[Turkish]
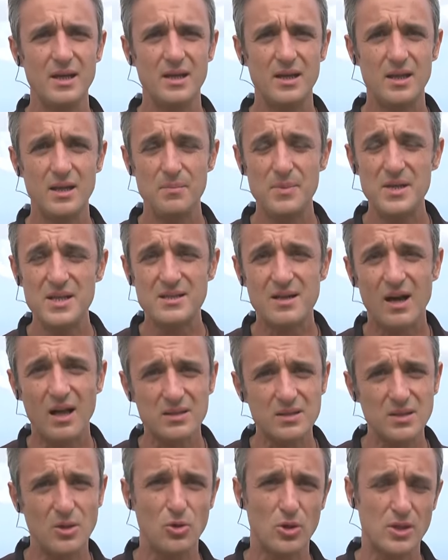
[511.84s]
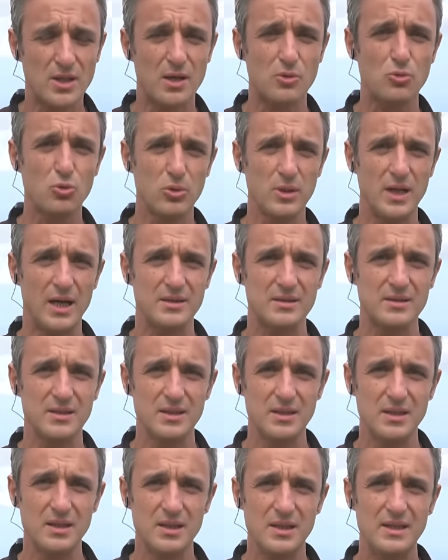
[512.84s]
e, bir kalkan olarak
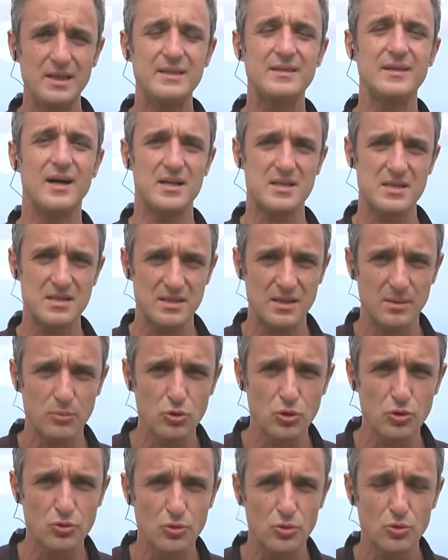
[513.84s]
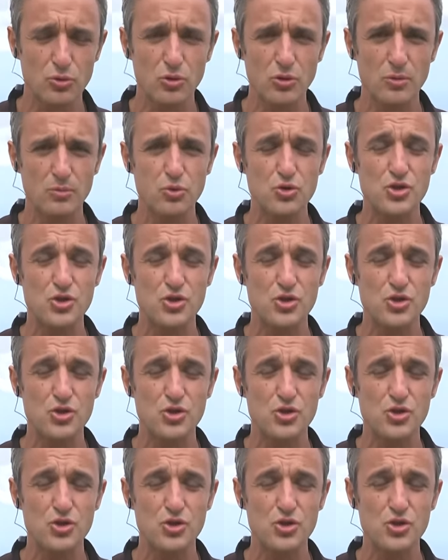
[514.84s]
kullandığı iddiasında bulunuldu.